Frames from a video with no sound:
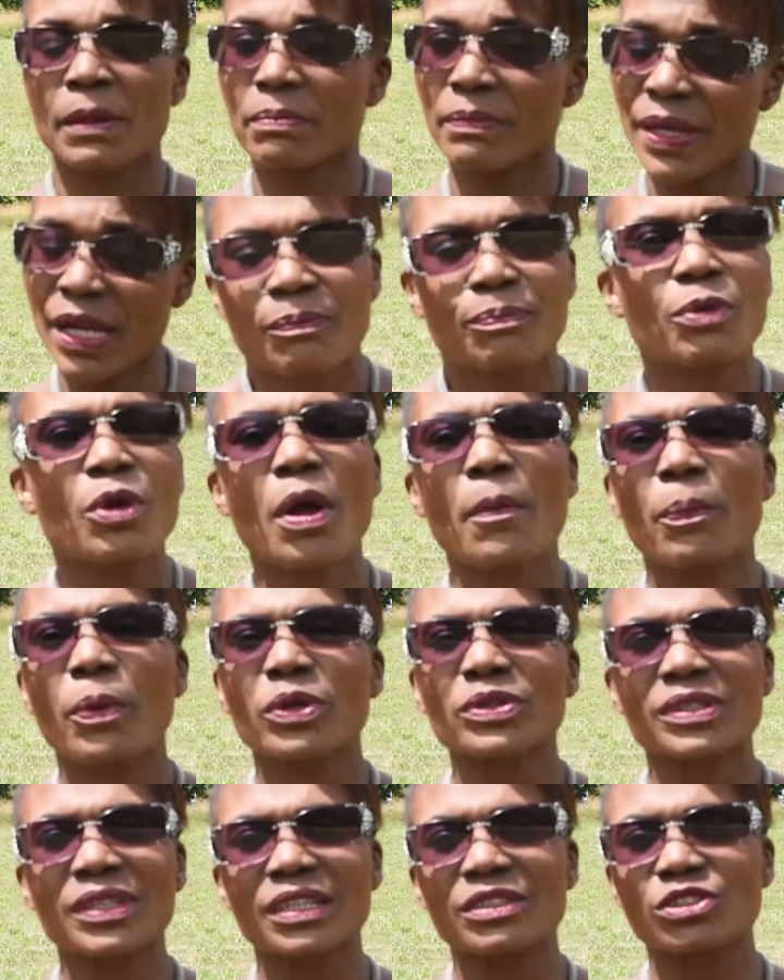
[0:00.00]
Mais peu
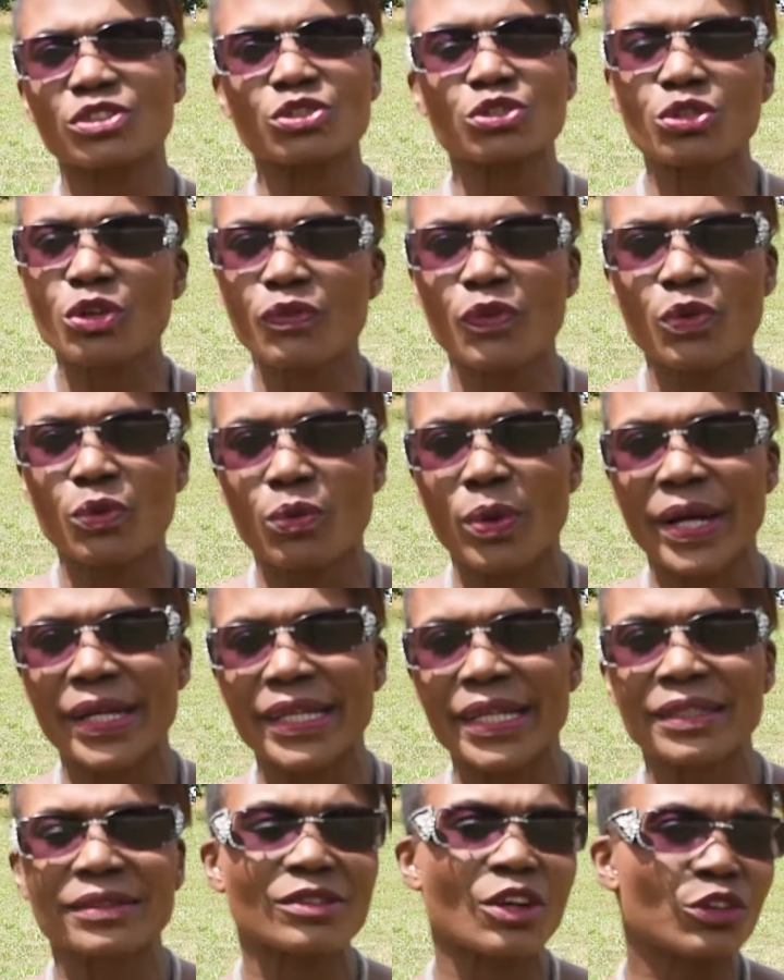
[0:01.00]
importe ce que vous
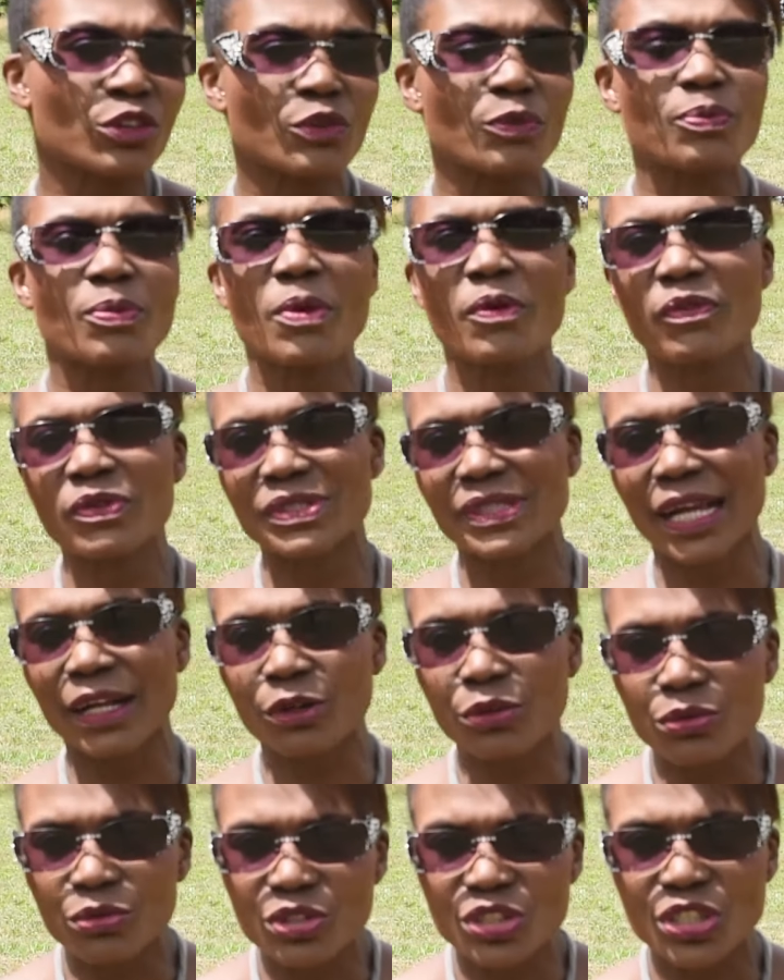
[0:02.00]
croyez, tant que vous pouvez vous
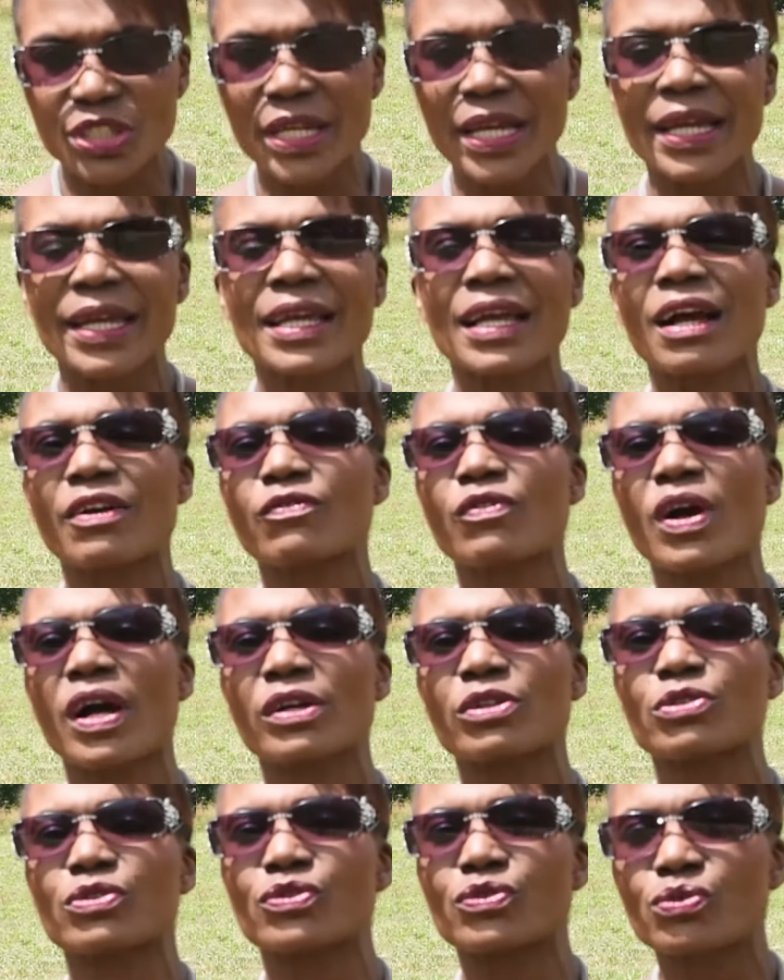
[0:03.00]
accrocher et
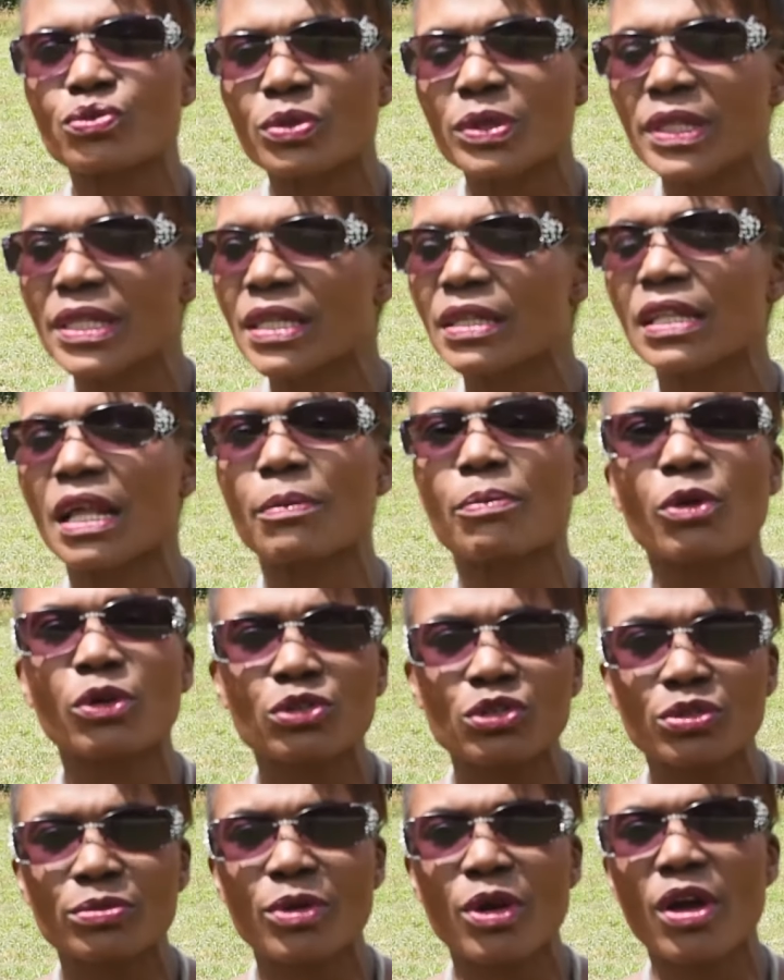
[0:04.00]
avoir le sourire, la
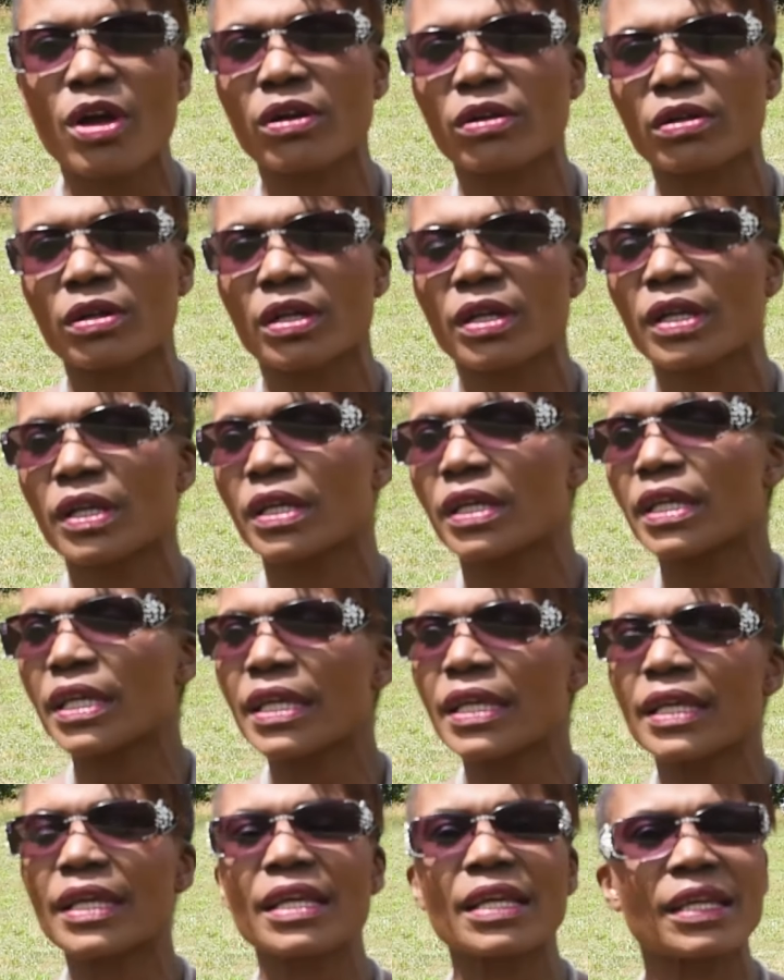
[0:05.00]
bonne humeur
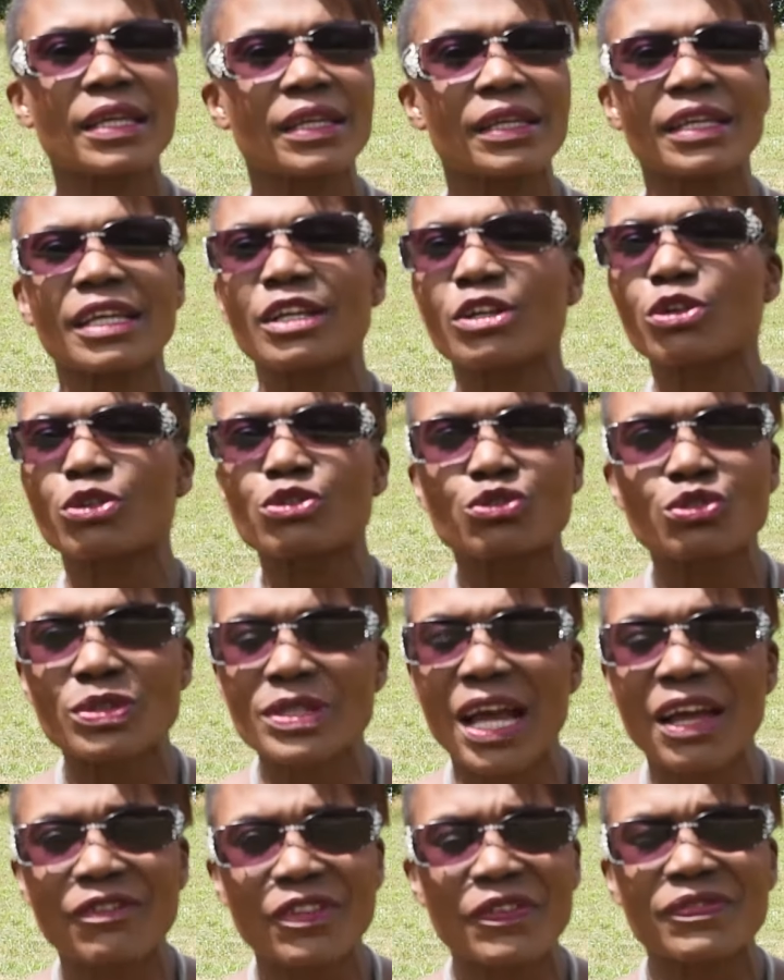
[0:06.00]
et, et
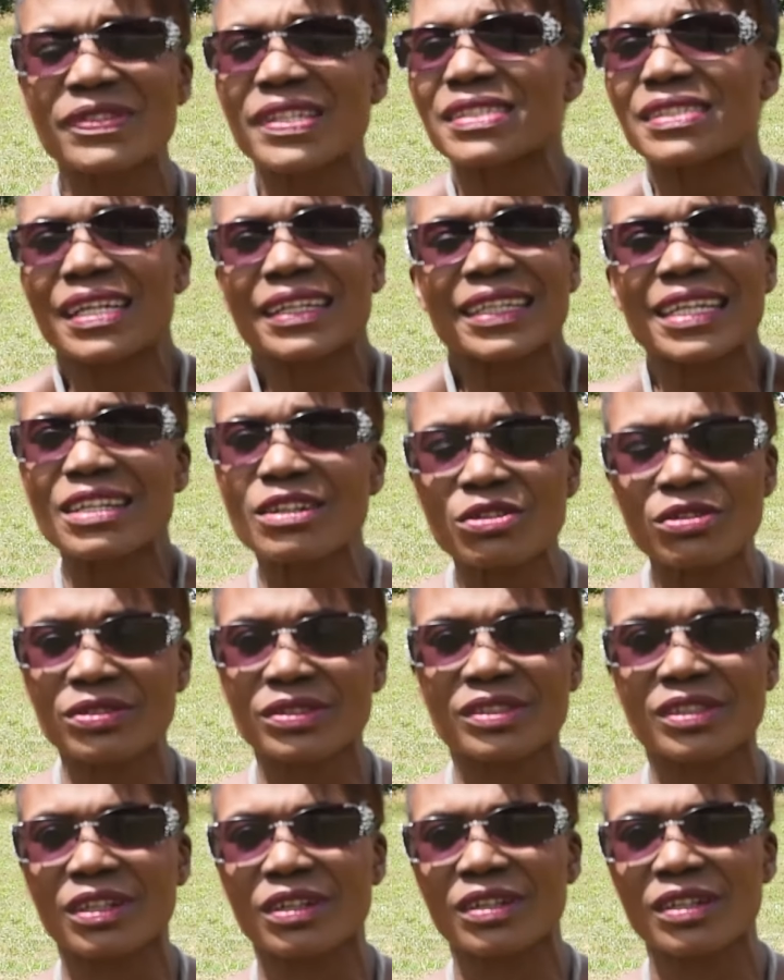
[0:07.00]
continuer à vivre, c'est ça qui
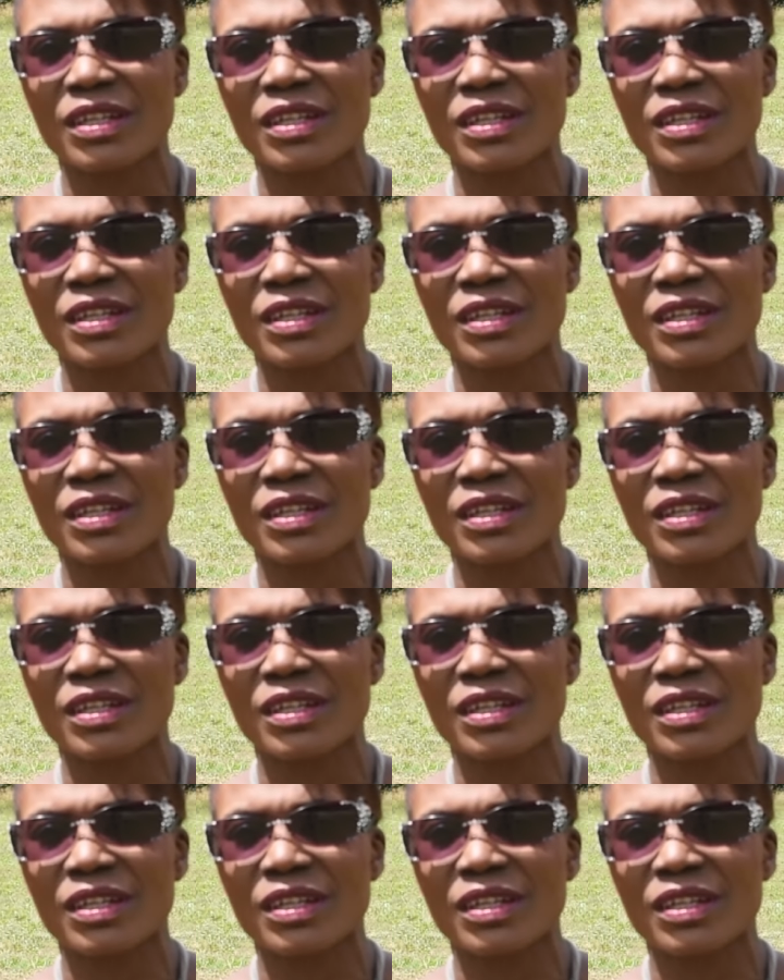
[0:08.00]
compte.